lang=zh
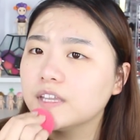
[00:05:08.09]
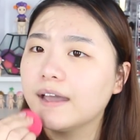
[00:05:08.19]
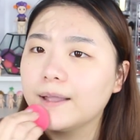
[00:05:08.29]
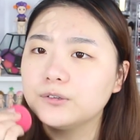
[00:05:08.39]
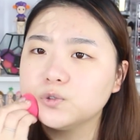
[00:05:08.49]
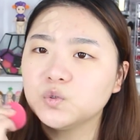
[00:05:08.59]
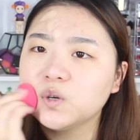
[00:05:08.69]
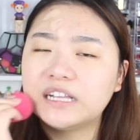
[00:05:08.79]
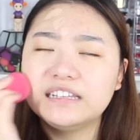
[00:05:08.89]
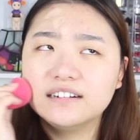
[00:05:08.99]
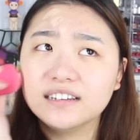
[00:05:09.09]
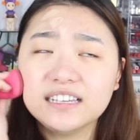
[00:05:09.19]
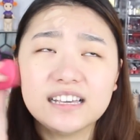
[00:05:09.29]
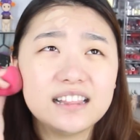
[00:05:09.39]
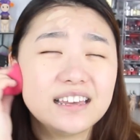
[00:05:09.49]
感觉零
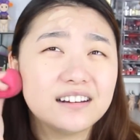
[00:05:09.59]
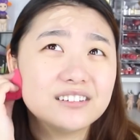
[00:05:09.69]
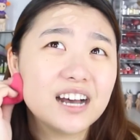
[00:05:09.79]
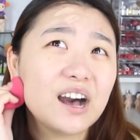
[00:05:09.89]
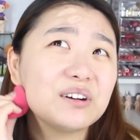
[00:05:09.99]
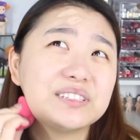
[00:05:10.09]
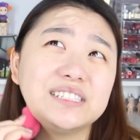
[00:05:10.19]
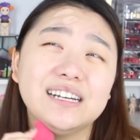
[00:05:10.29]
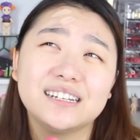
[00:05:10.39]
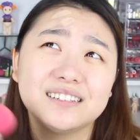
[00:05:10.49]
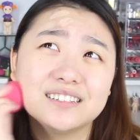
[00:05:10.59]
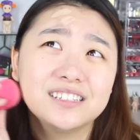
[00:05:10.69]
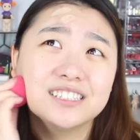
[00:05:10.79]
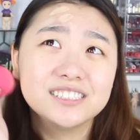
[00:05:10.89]
一零好像